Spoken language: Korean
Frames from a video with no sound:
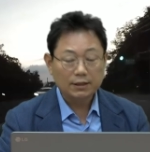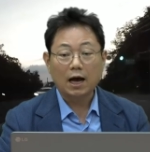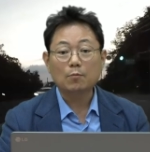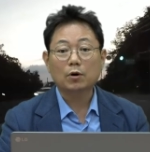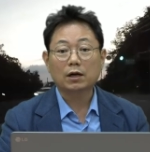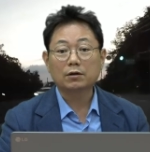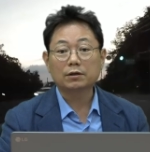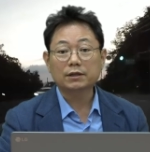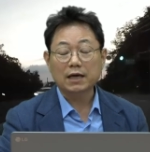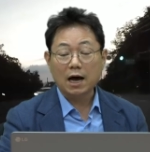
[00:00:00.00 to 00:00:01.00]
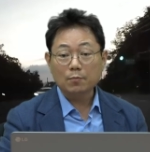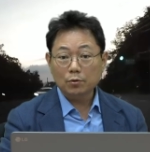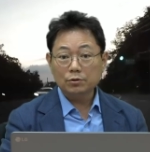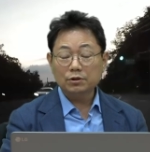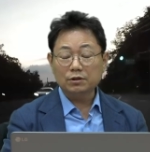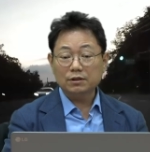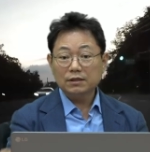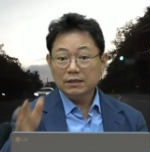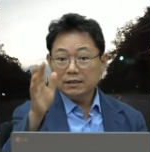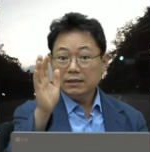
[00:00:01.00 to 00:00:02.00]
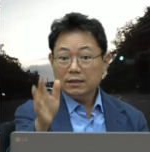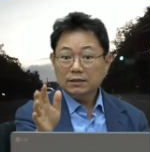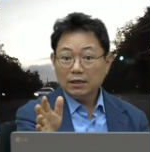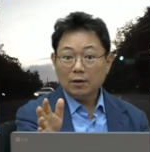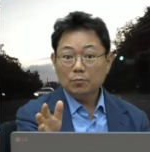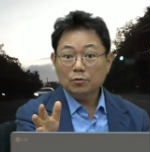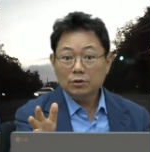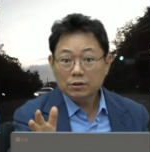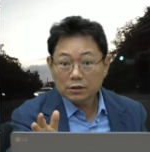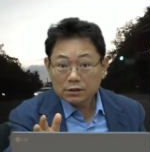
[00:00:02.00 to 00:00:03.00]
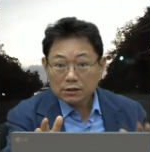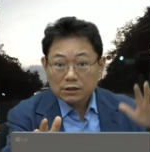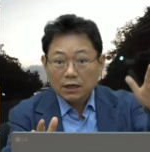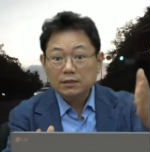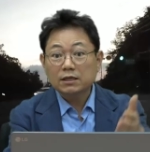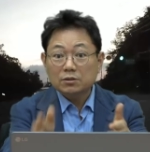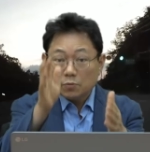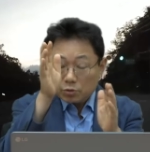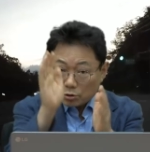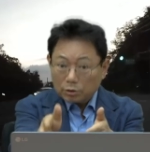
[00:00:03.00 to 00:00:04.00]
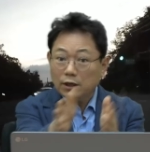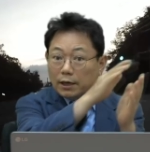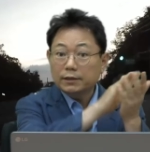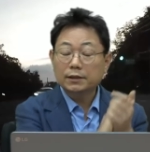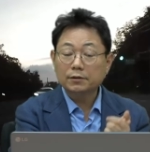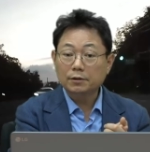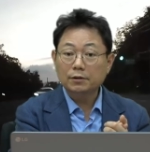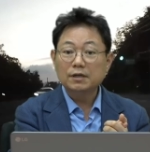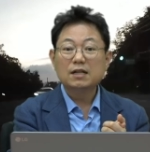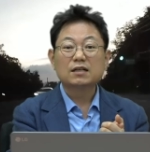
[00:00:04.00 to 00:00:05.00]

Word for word: 이 양보하라는 건데 양보는 양보는 지난 차에 쓴거 속다 가야 돼요.